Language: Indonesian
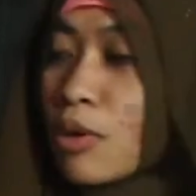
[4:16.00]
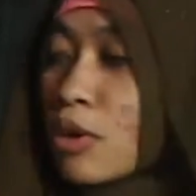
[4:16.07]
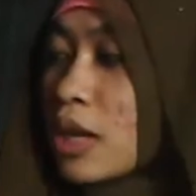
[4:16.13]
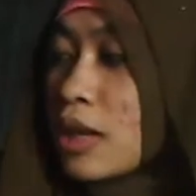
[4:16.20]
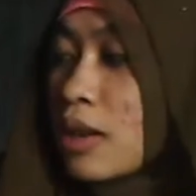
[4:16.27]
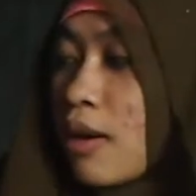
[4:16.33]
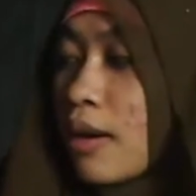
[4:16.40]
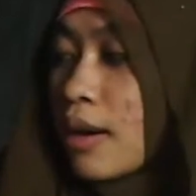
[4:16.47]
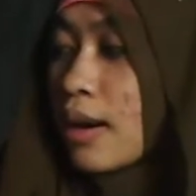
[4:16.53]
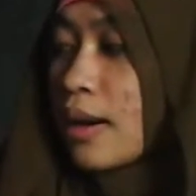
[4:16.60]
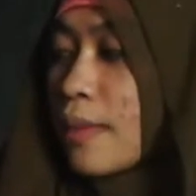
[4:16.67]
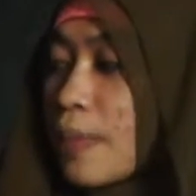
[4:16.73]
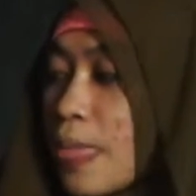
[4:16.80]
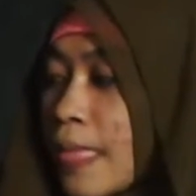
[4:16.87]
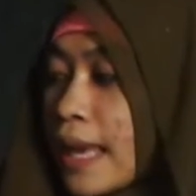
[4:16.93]
monitor
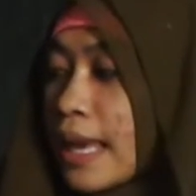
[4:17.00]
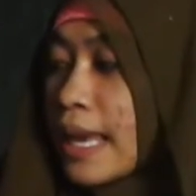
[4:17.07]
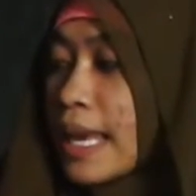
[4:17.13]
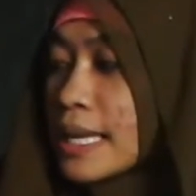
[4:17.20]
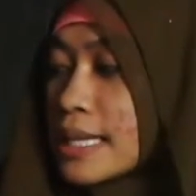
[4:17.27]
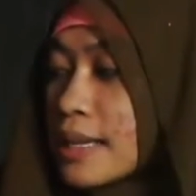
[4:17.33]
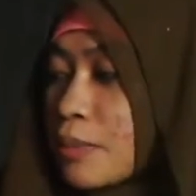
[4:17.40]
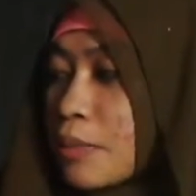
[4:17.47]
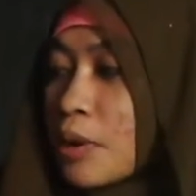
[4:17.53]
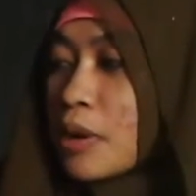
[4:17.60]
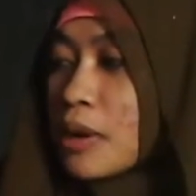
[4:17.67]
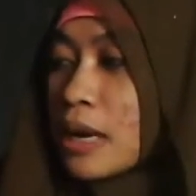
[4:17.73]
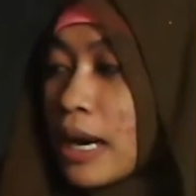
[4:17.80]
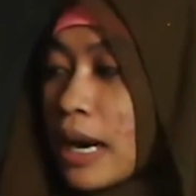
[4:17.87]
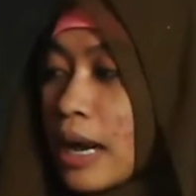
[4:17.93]
is a
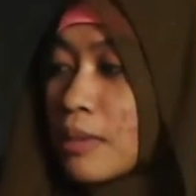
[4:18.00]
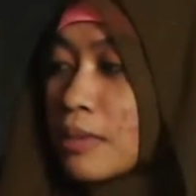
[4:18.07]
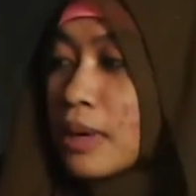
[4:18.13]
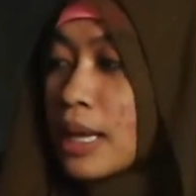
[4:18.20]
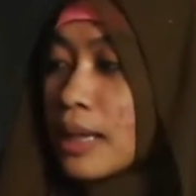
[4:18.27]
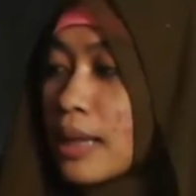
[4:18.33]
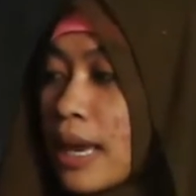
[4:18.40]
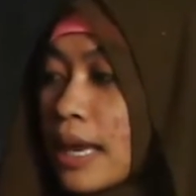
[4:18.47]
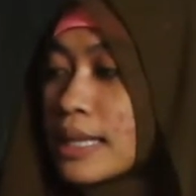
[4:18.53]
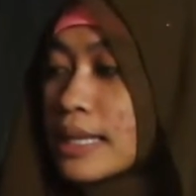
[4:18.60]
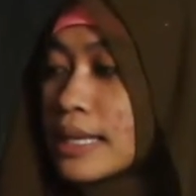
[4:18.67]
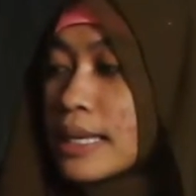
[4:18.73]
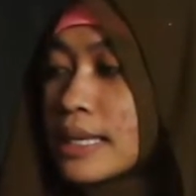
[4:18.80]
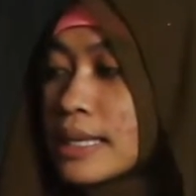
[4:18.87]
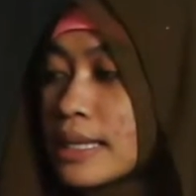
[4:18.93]
program that
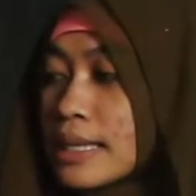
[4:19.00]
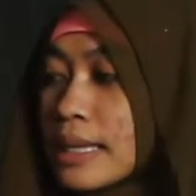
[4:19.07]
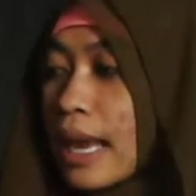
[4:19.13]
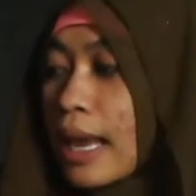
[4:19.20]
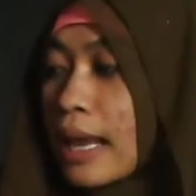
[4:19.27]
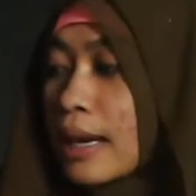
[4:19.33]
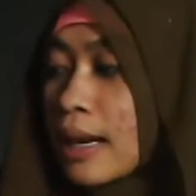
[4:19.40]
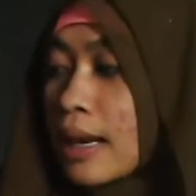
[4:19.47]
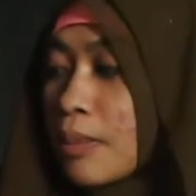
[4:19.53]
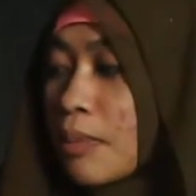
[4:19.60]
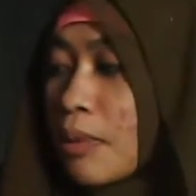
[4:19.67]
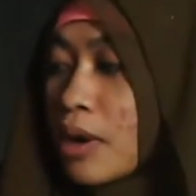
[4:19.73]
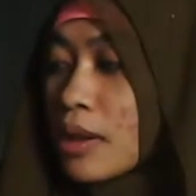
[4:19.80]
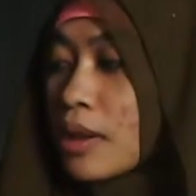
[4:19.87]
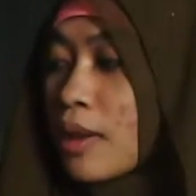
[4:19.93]
access and
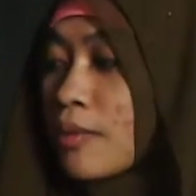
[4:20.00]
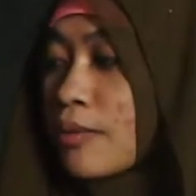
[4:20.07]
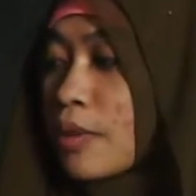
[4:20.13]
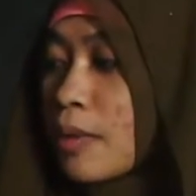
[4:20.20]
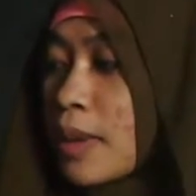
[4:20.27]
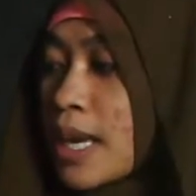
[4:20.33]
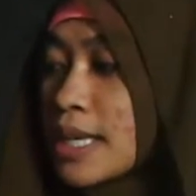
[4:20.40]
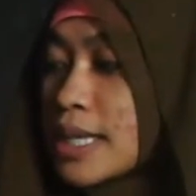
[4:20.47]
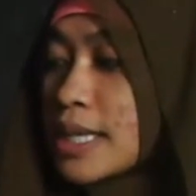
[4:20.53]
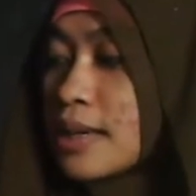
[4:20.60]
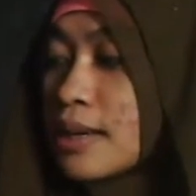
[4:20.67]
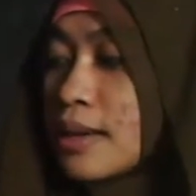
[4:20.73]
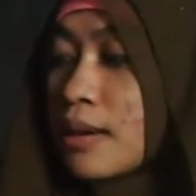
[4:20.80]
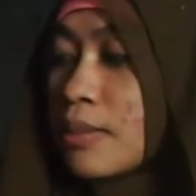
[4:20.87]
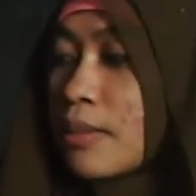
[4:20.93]
report
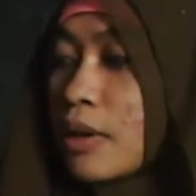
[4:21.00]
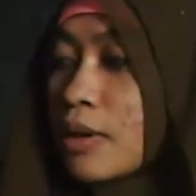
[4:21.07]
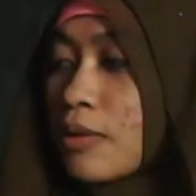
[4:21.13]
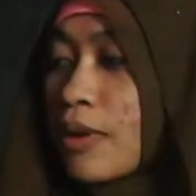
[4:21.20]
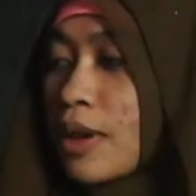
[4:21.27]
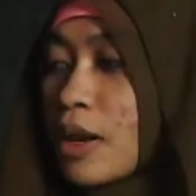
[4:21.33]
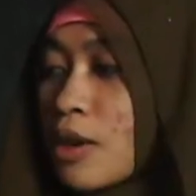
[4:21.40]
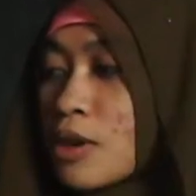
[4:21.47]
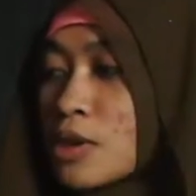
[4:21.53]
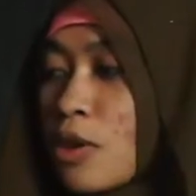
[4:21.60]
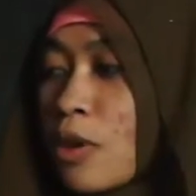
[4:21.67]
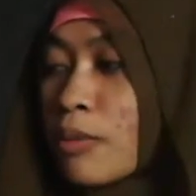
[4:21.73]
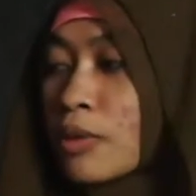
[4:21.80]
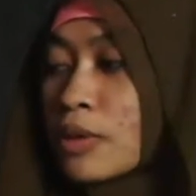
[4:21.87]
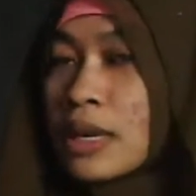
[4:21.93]
information about various
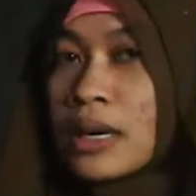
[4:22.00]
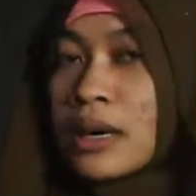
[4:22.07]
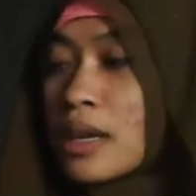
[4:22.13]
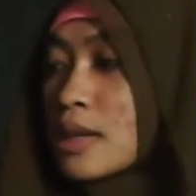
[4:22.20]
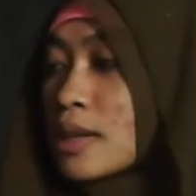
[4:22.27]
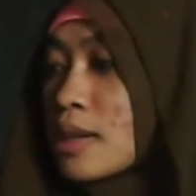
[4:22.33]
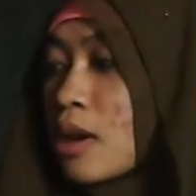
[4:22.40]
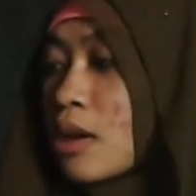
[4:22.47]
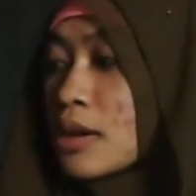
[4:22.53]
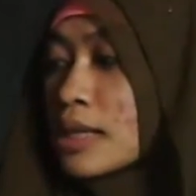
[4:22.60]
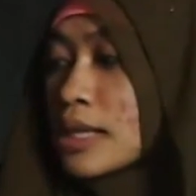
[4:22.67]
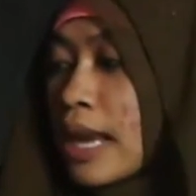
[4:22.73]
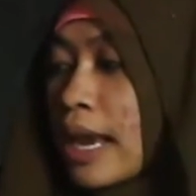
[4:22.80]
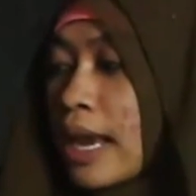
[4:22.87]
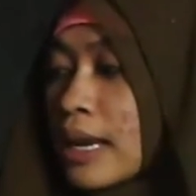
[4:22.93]
computer resource
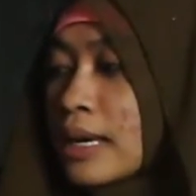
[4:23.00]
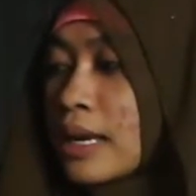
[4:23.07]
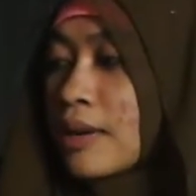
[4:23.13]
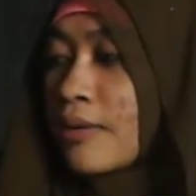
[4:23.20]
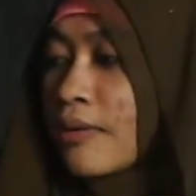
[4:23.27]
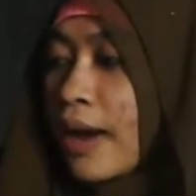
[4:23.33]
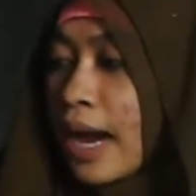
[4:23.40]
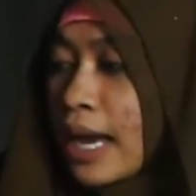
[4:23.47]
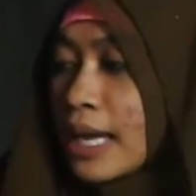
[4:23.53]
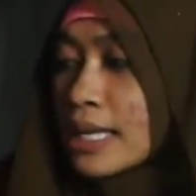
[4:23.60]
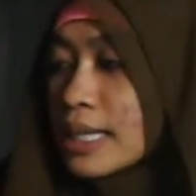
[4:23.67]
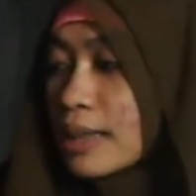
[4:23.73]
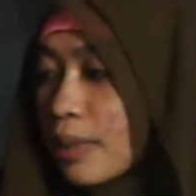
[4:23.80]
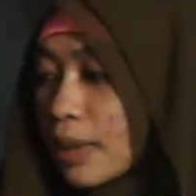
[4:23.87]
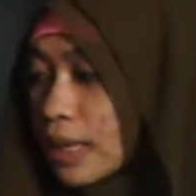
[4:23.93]
and device
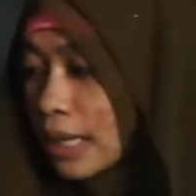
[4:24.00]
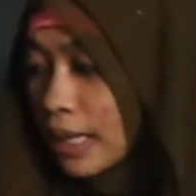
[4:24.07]
seperti